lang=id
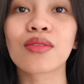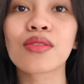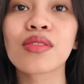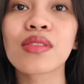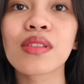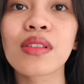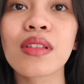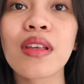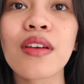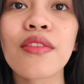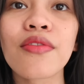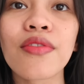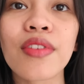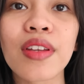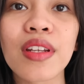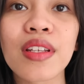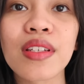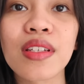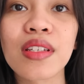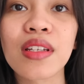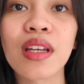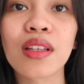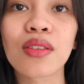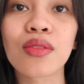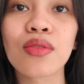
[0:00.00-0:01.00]
Terus dia
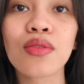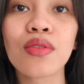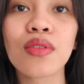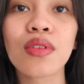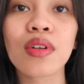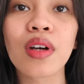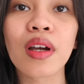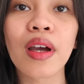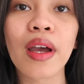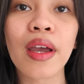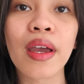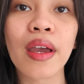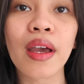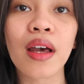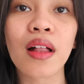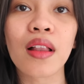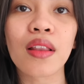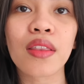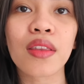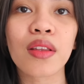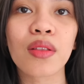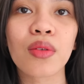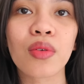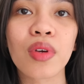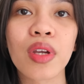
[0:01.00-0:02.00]
finishnya tuh kayak
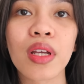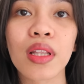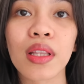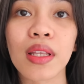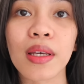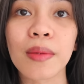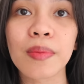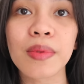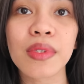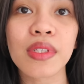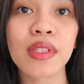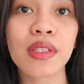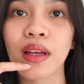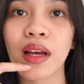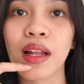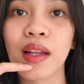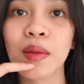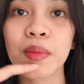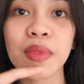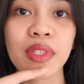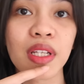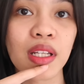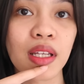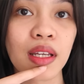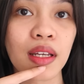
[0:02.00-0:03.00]
healthy looking lips.
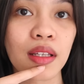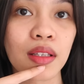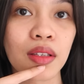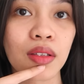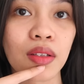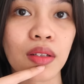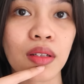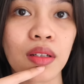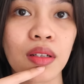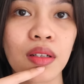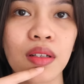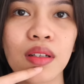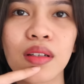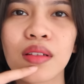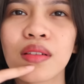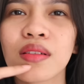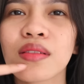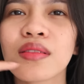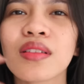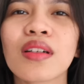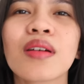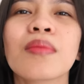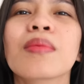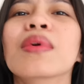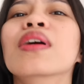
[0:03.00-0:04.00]
Kalian bisa lihat tuh.
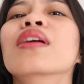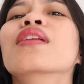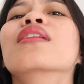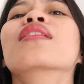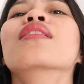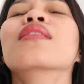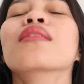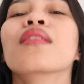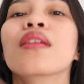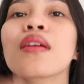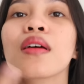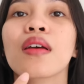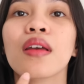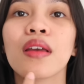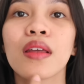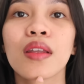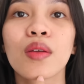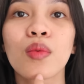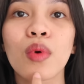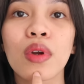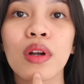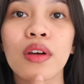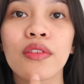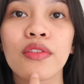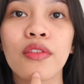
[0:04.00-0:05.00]
Cakep banget ini
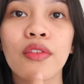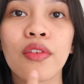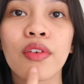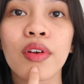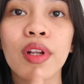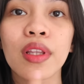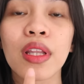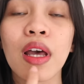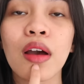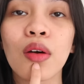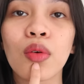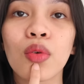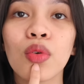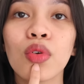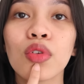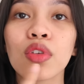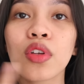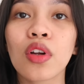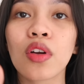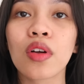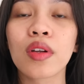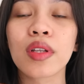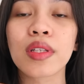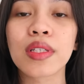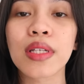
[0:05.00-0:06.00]
warna favorit aku,
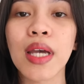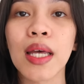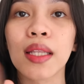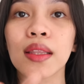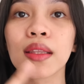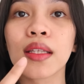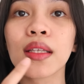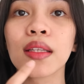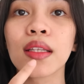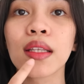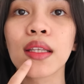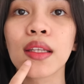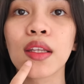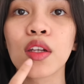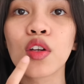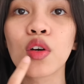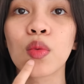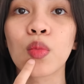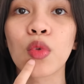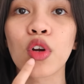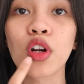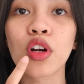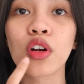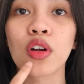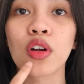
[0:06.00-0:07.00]
tolong dicatat ini nomor